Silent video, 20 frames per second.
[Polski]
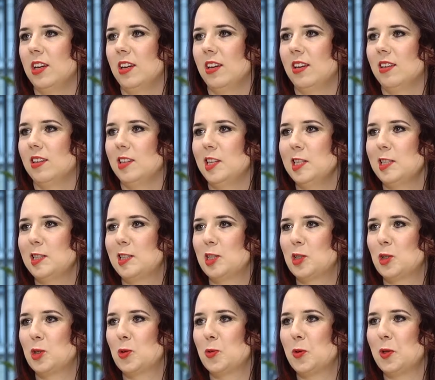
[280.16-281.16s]
E, jest
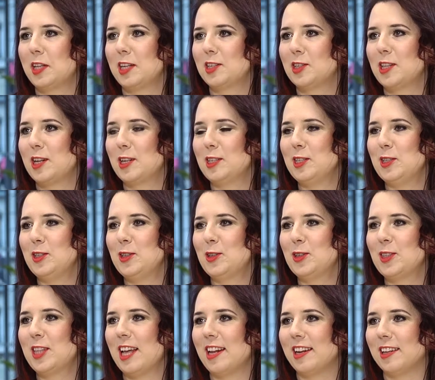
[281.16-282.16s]
też Złota
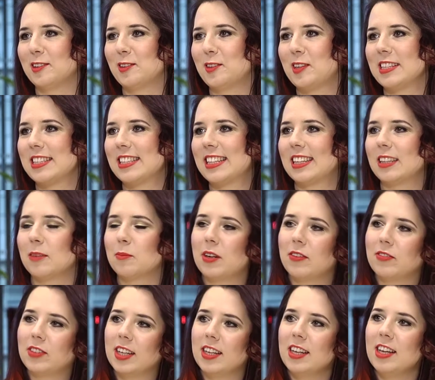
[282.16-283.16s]
44, która jest tak
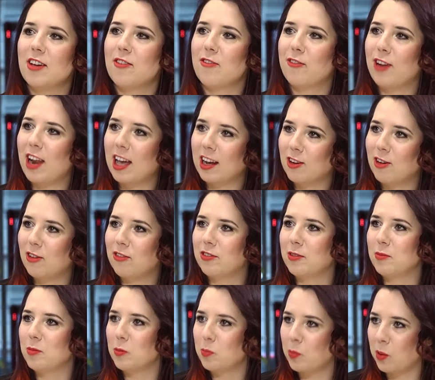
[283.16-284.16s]
naprawdę
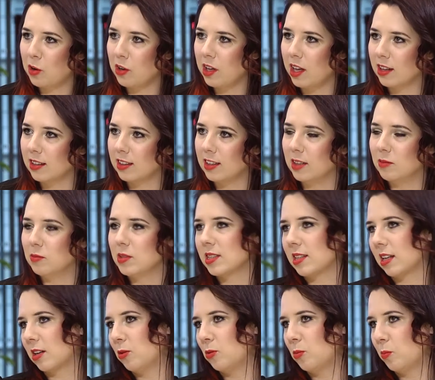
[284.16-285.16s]
flagowym projektem, jest
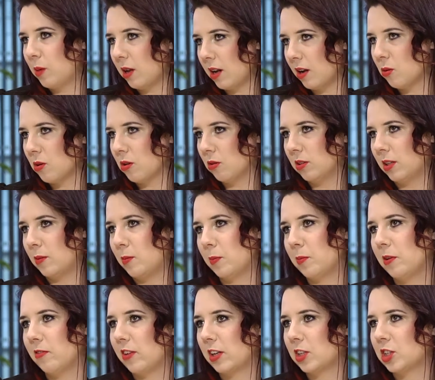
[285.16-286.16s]
taką perełką na
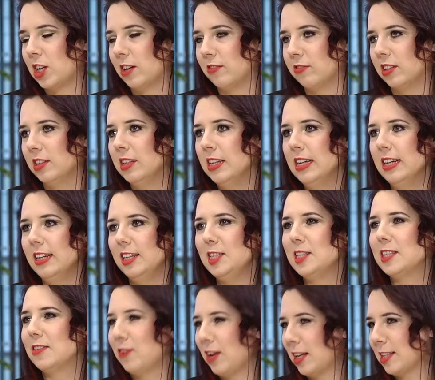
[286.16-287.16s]
mapie Warszawy i
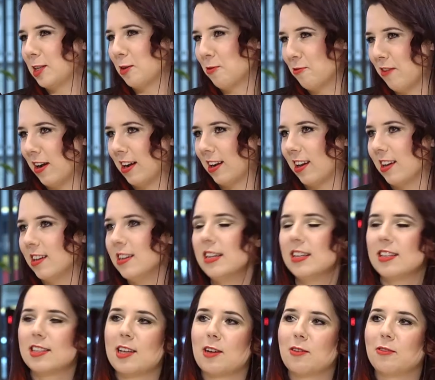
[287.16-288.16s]
zwraca uwagę
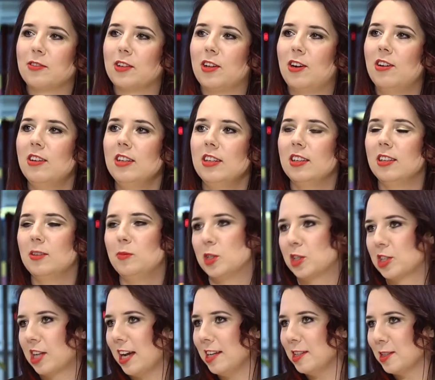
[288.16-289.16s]
zarówno
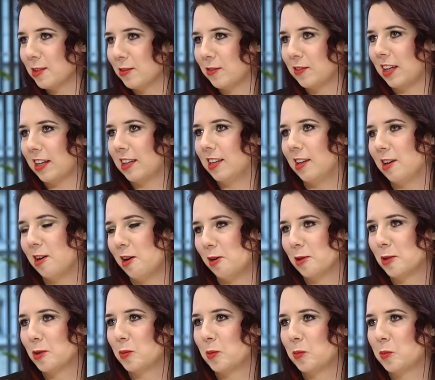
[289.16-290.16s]
mieszkańców, jak i
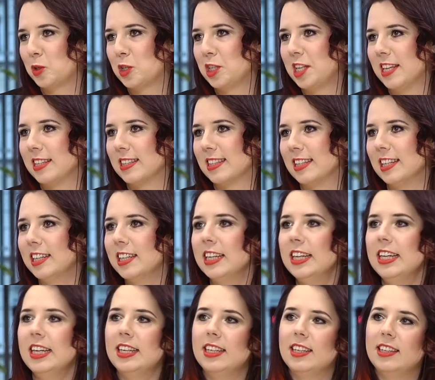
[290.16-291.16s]
osób przyjezdnych.
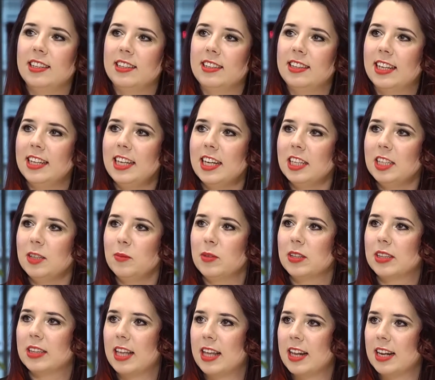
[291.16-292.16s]
E, na jakim
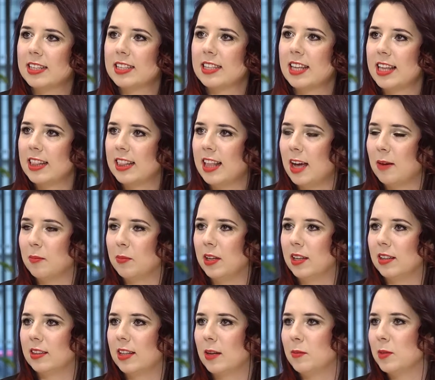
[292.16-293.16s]
teraz
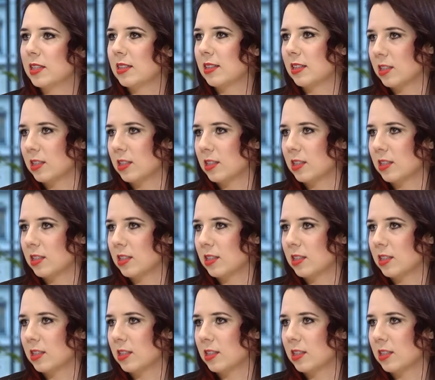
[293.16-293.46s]
etapie tam jest